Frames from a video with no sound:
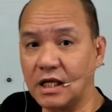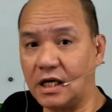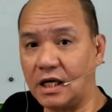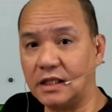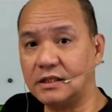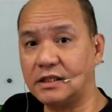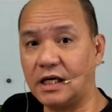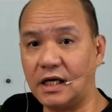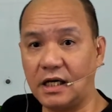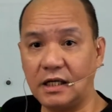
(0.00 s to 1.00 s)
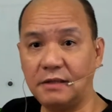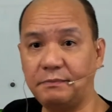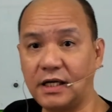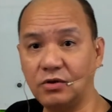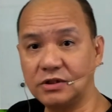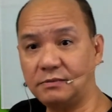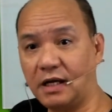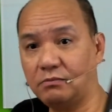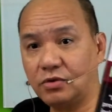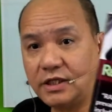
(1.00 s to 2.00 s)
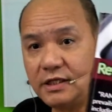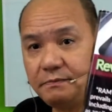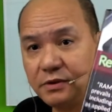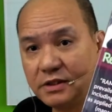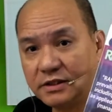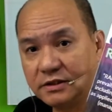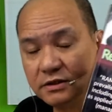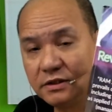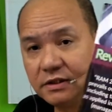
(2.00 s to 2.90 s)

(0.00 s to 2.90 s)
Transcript: At uh, para ho sa mga bookkeepers,